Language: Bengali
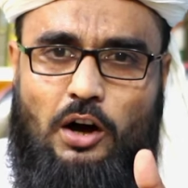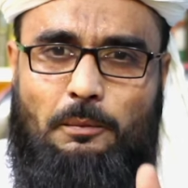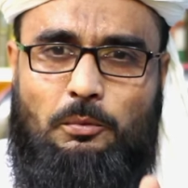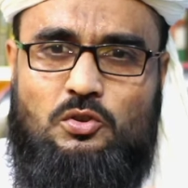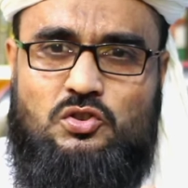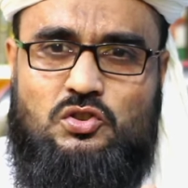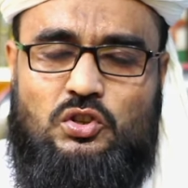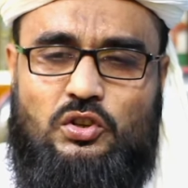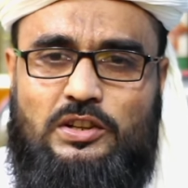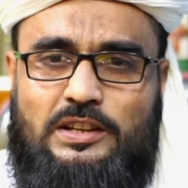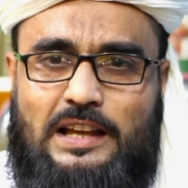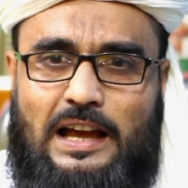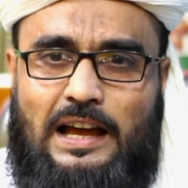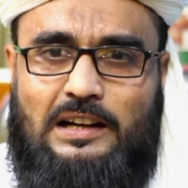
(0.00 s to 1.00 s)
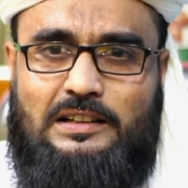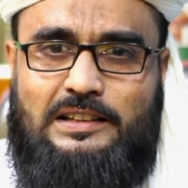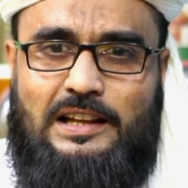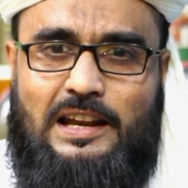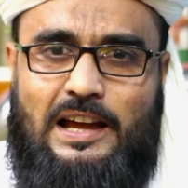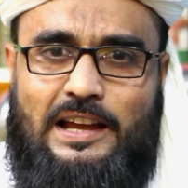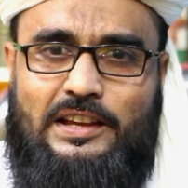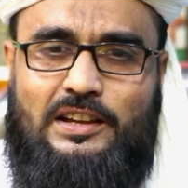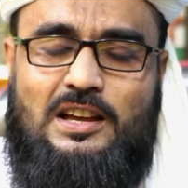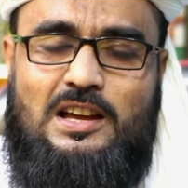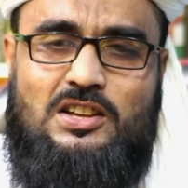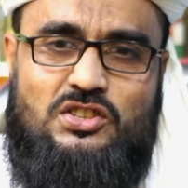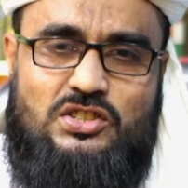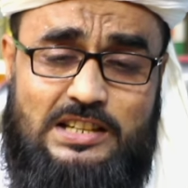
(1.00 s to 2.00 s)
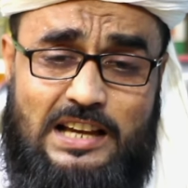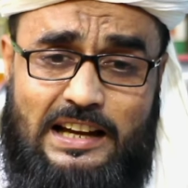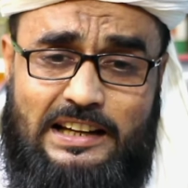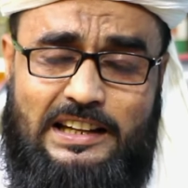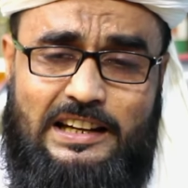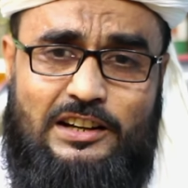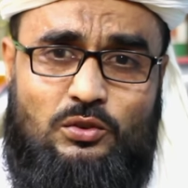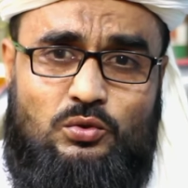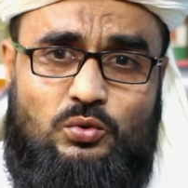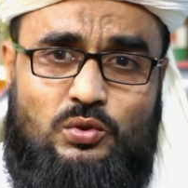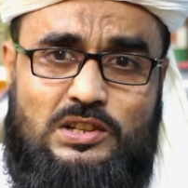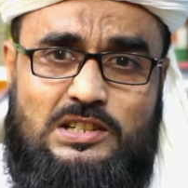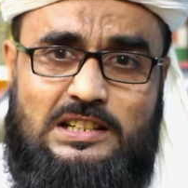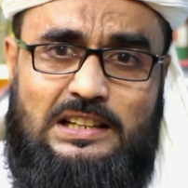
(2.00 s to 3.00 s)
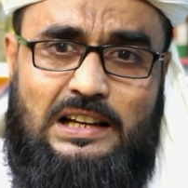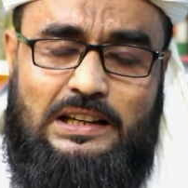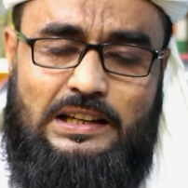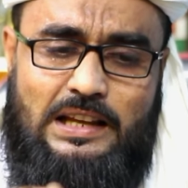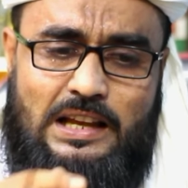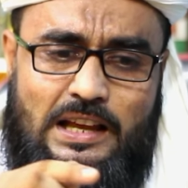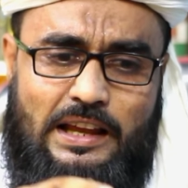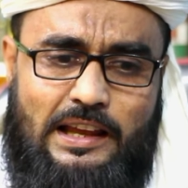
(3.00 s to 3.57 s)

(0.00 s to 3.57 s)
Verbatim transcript: অবশ্যই একটা লাইক চ্যানেলে নতুন এসে থাকলে